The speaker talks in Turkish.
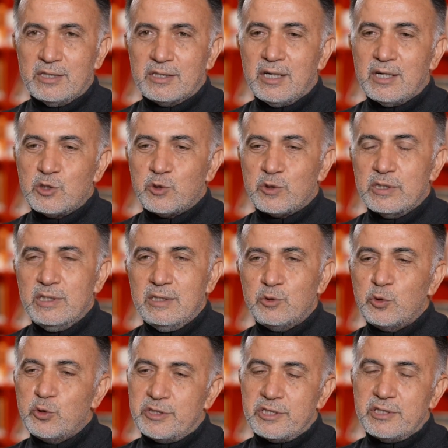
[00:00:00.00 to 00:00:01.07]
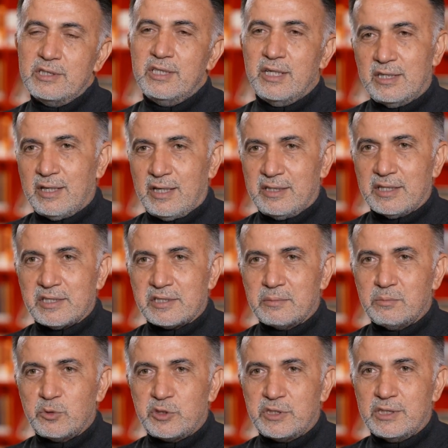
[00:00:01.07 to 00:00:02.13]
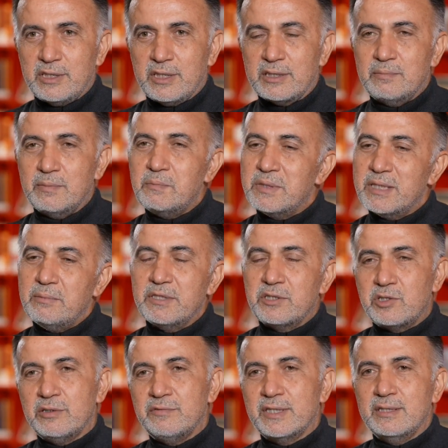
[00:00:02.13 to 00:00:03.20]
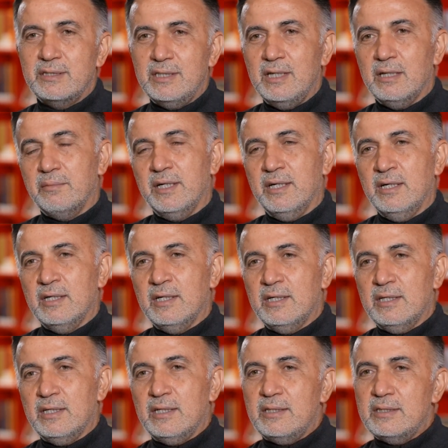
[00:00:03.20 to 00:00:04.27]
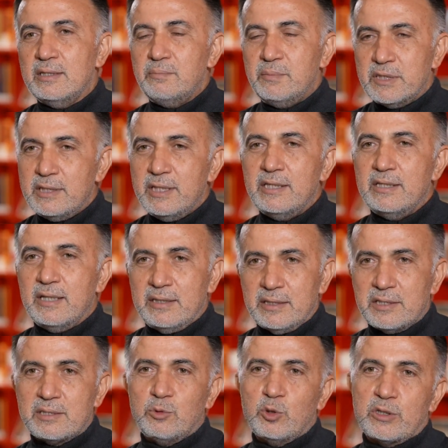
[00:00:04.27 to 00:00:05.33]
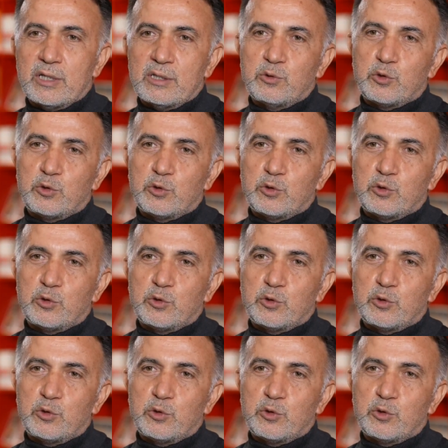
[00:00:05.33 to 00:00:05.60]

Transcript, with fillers: Daha sonra Türkçesini yeniden yazdım bu şiirlerin. Birebir çeviri değil ama e, bir yeniden yazım olarak